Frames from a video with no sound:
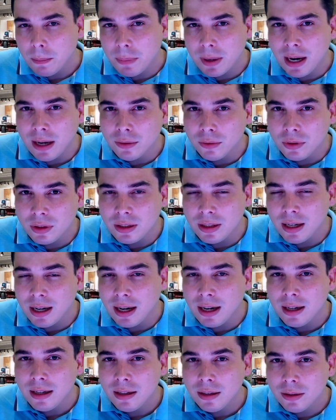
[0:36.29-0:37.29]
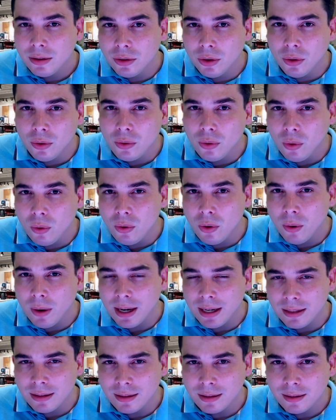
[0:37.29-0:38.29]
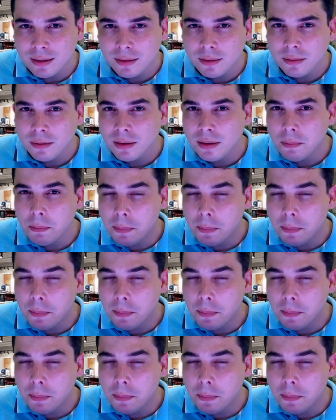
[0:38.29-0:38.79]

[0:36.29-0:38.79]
para anunciar no Google Ads.